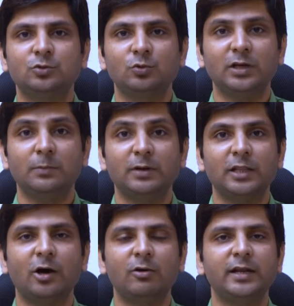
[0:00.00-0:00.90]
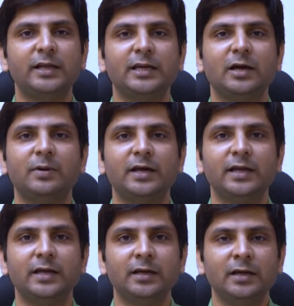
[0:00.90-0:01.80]
चूँकि हम बदलाव लाने की
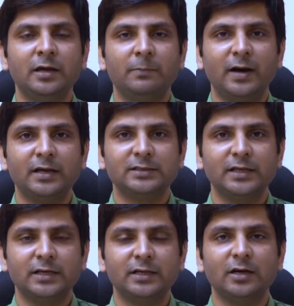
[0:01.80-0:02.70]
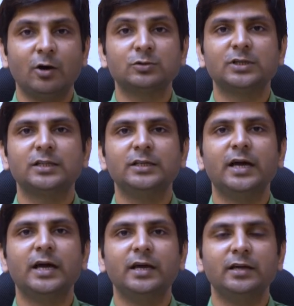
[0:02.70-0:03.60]
हमारे पास एक अवसर दिया है